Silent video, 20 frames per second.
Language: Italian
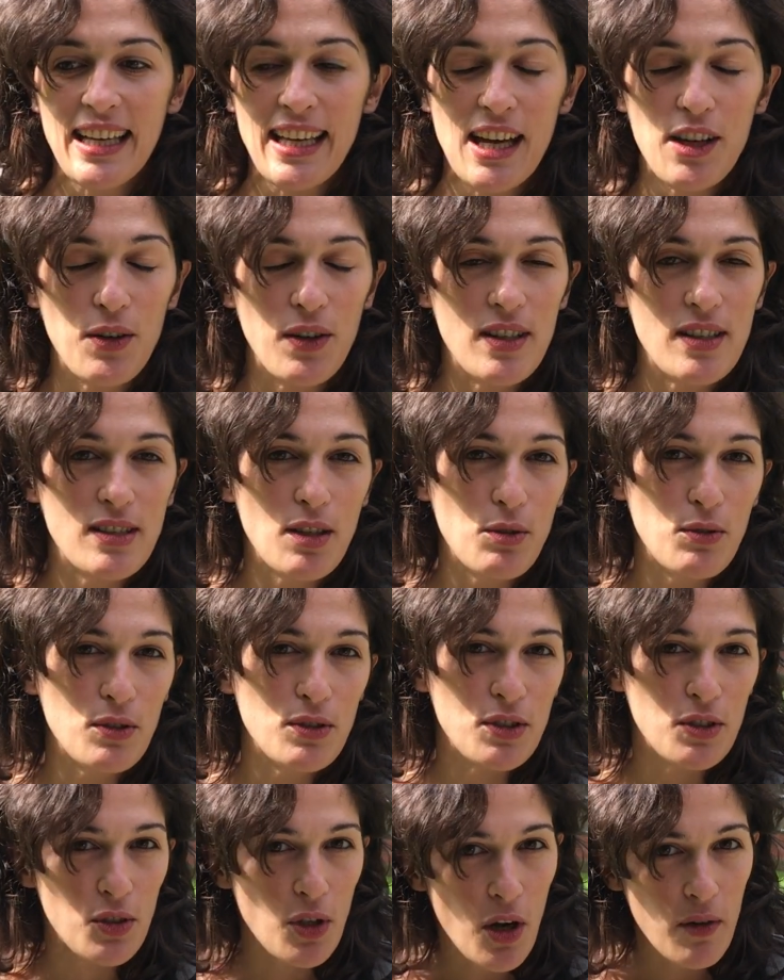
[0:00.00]
Chiaro che se
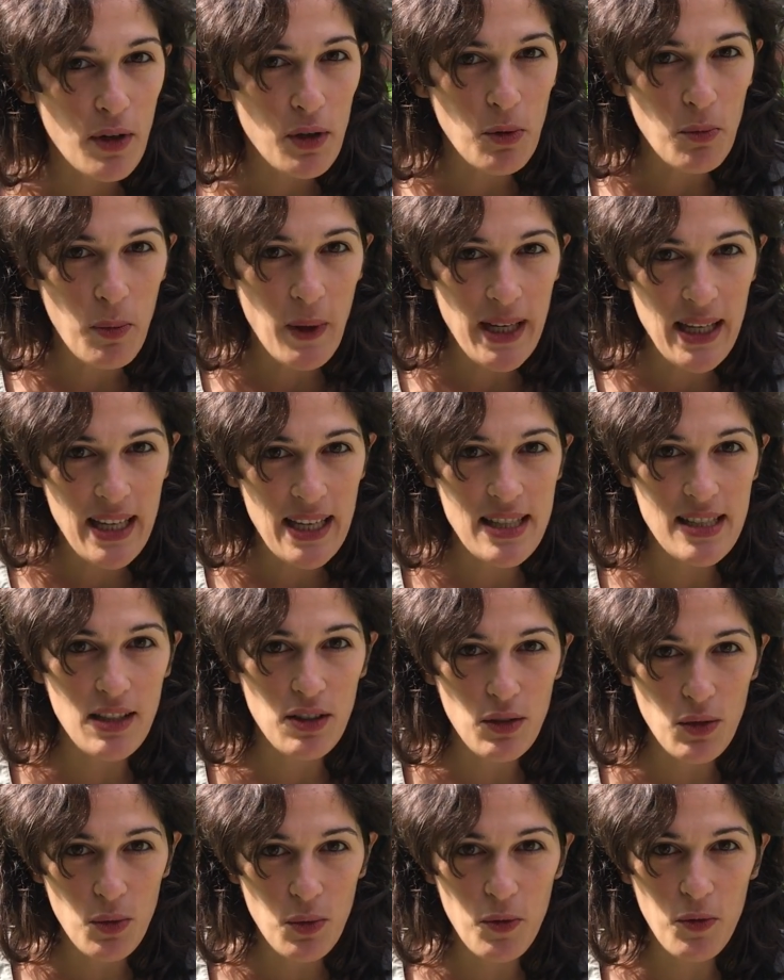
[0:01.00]
uno si trova in un
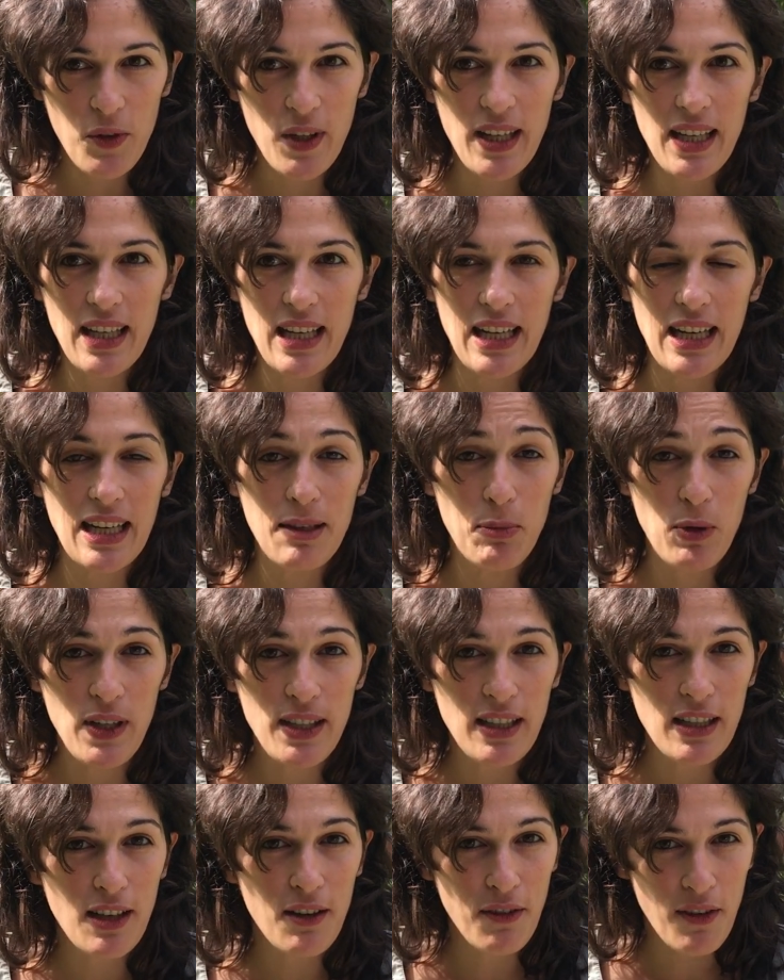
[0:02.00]
paese dove le
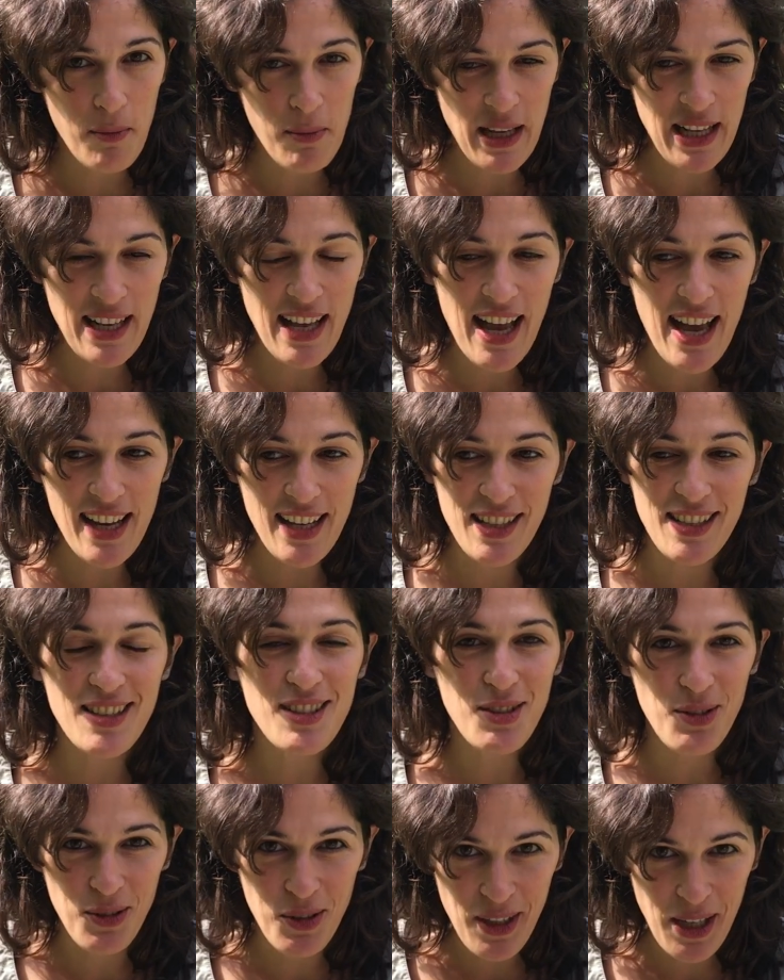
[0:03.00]
politiche familiari
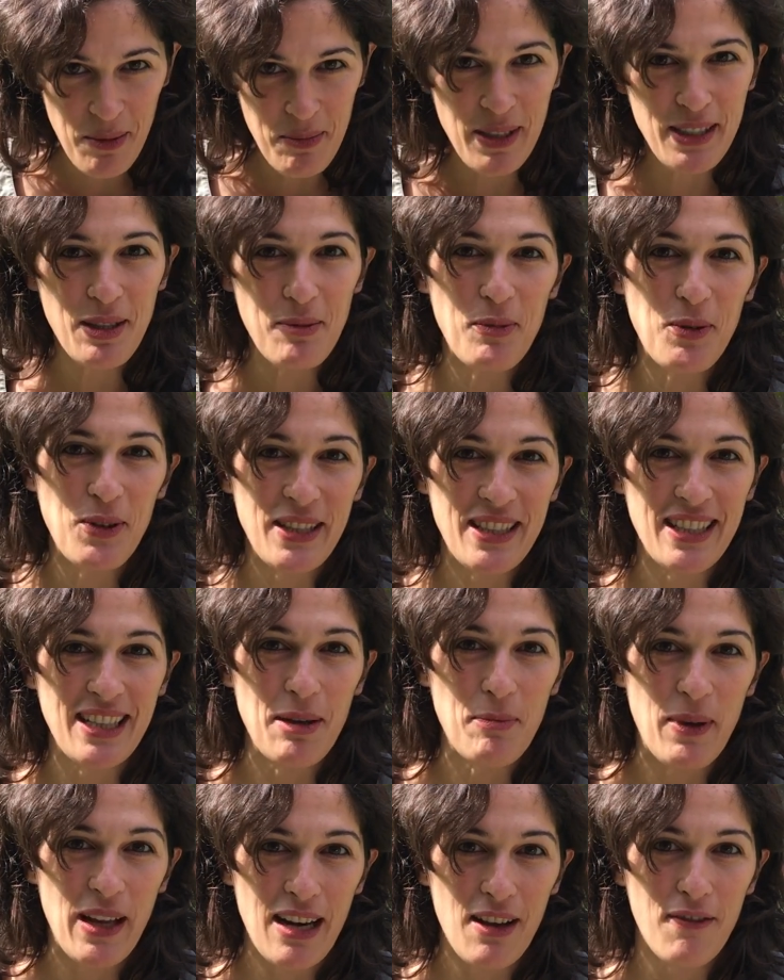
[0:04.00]
sono realmente
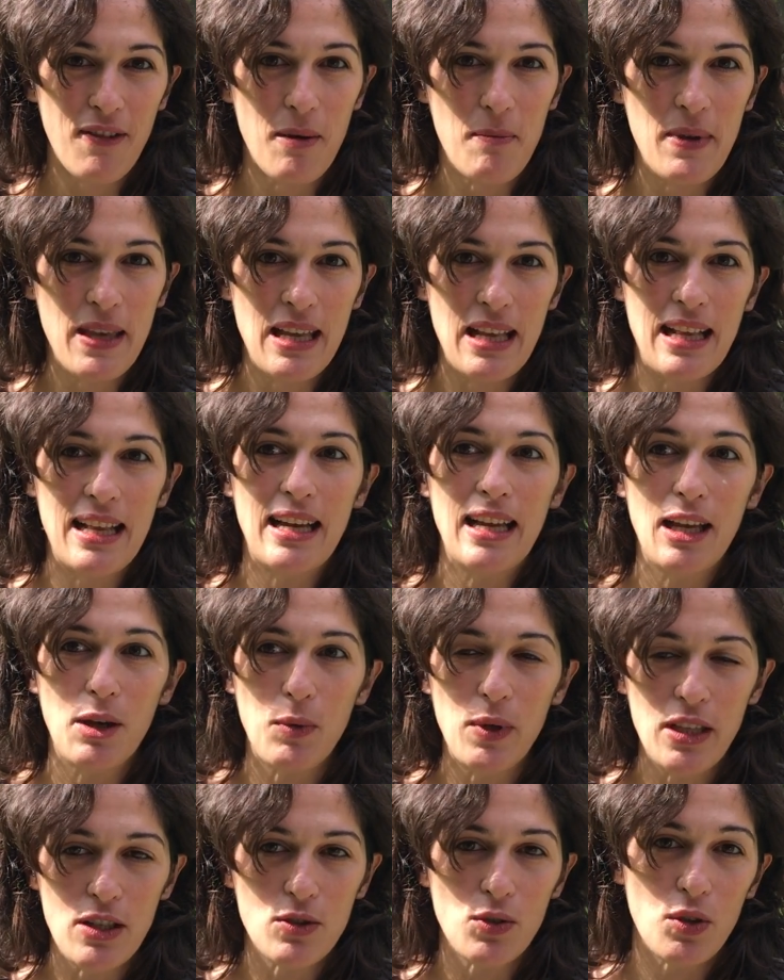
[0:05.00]
politiche per la famiglia e
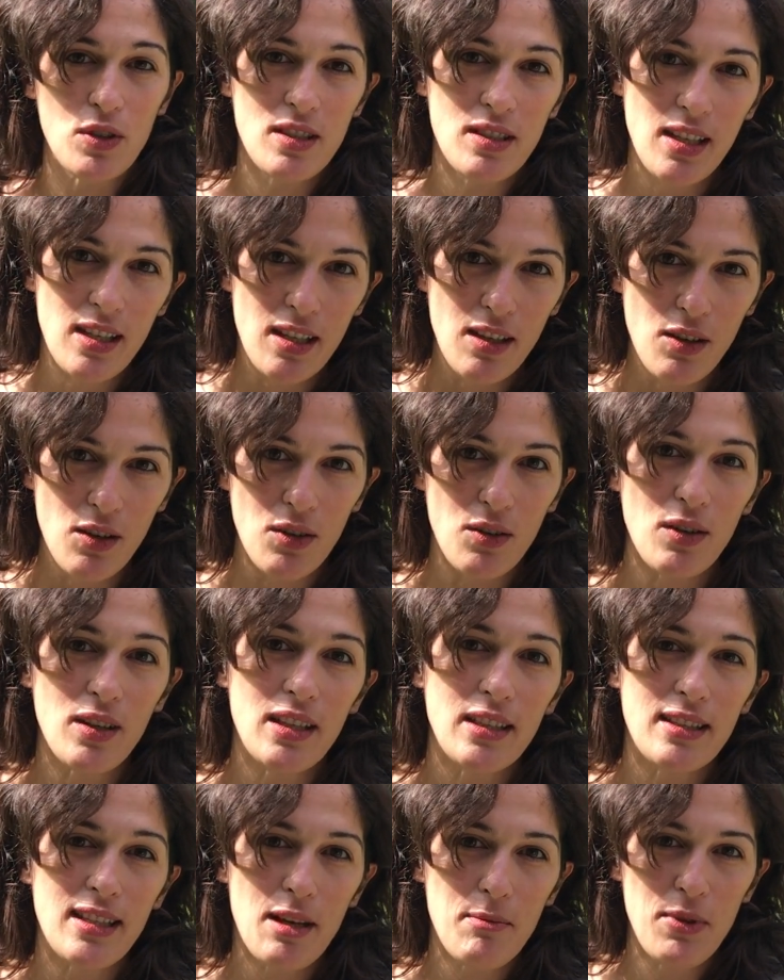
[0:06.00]
quindi sostengono
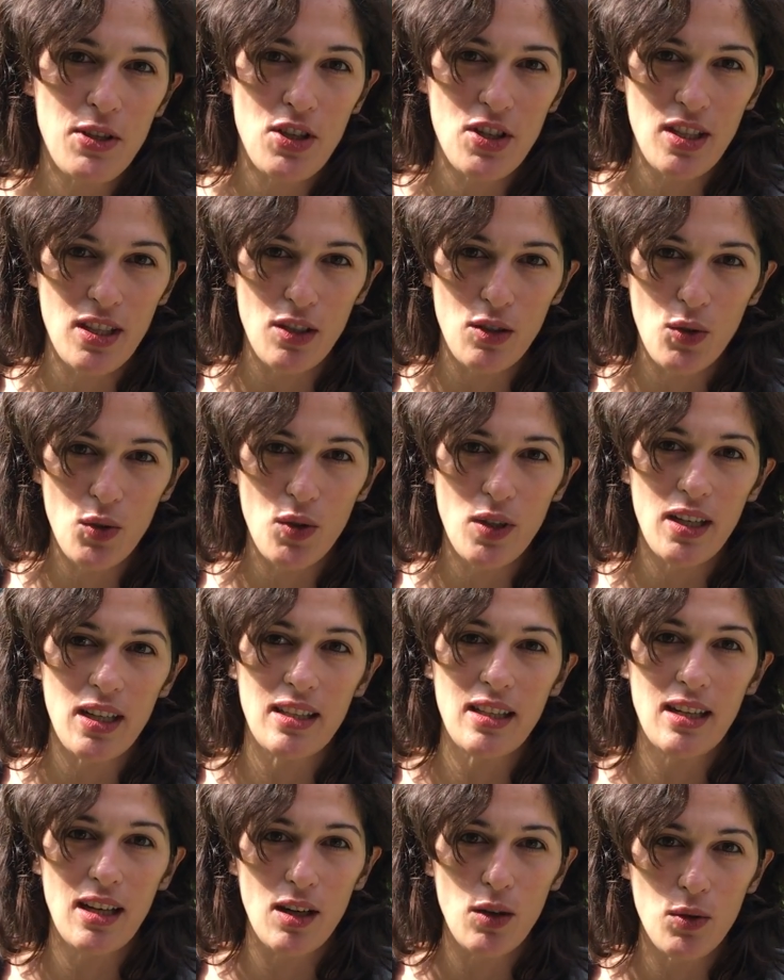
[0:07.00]
entrambi i
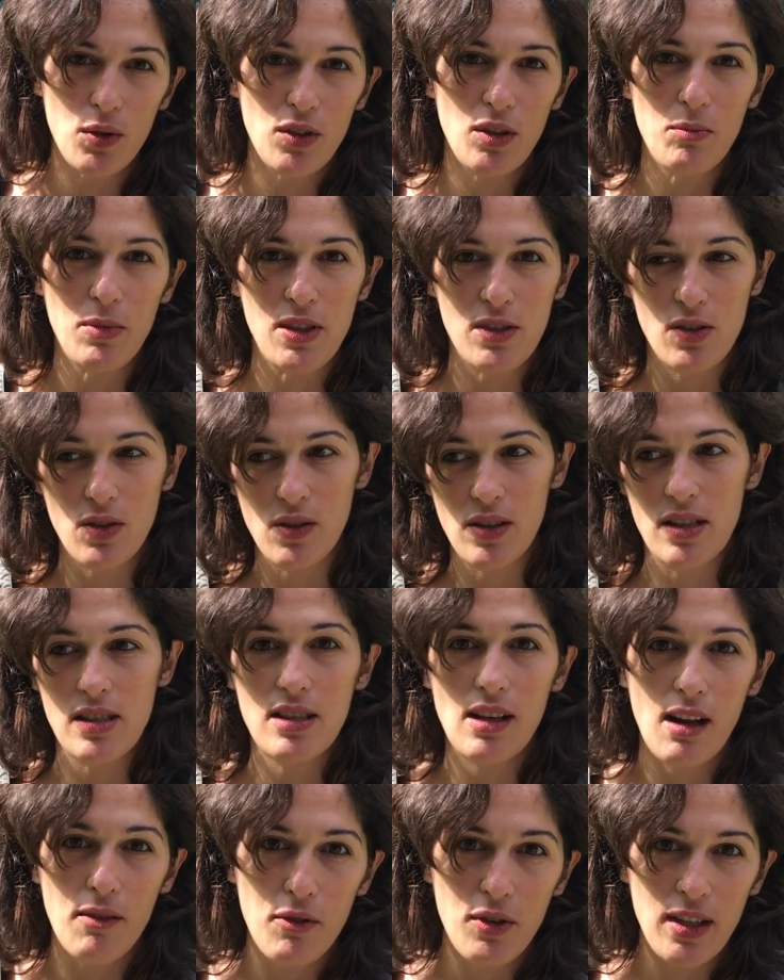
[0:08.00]
genitori nella loro dimensione
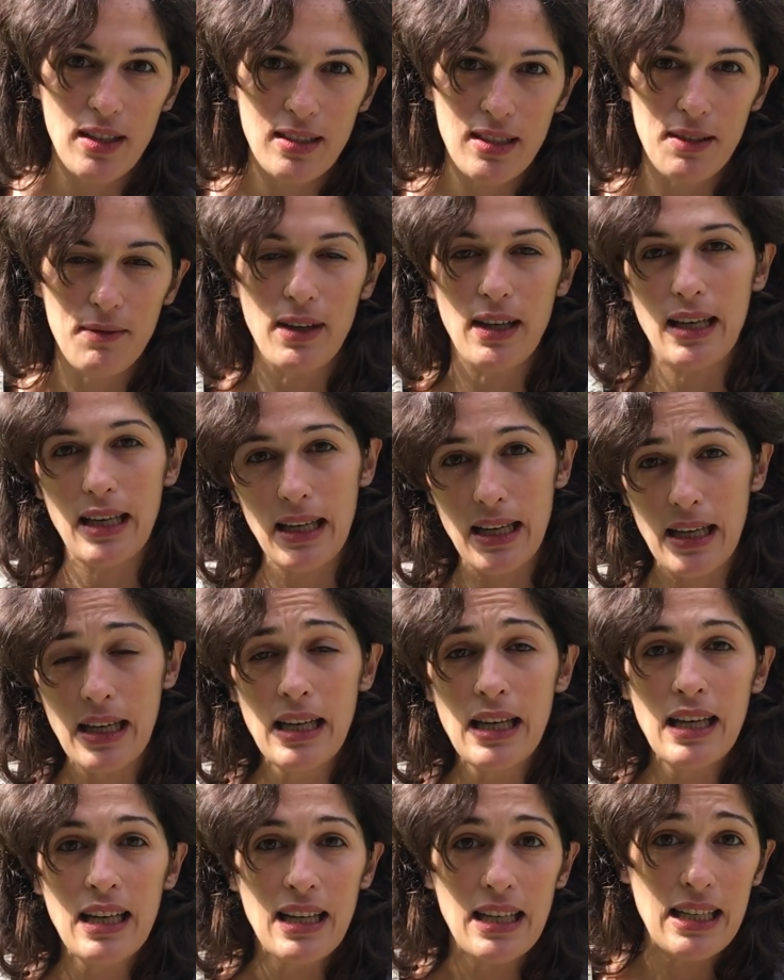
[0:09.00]
sia lavorativa che
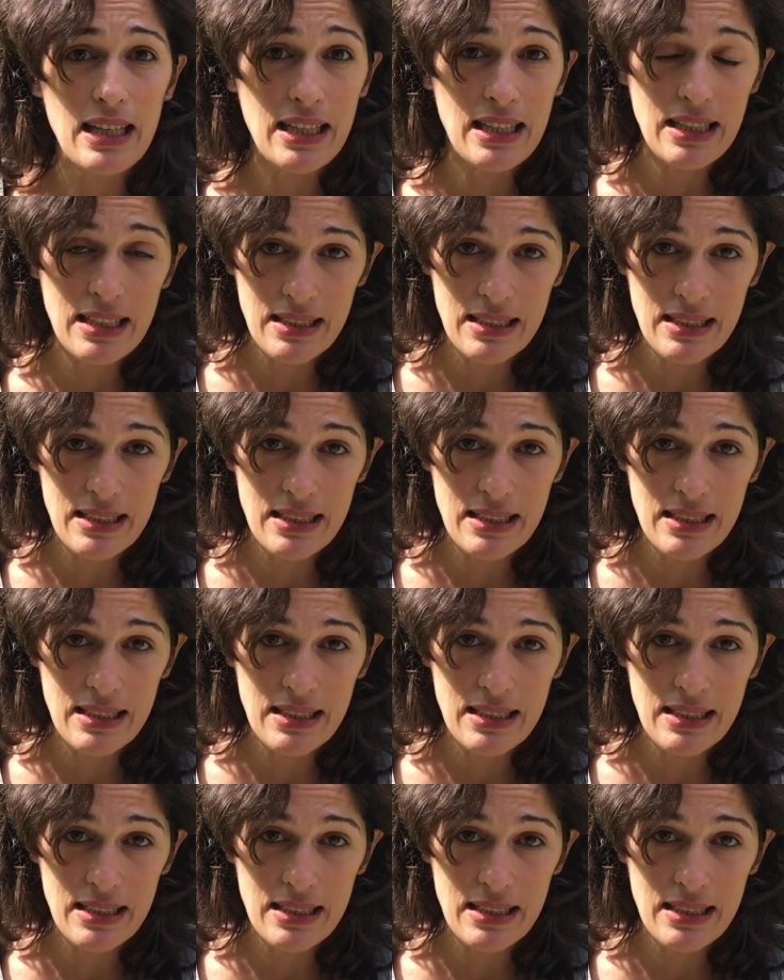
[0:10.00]
eh,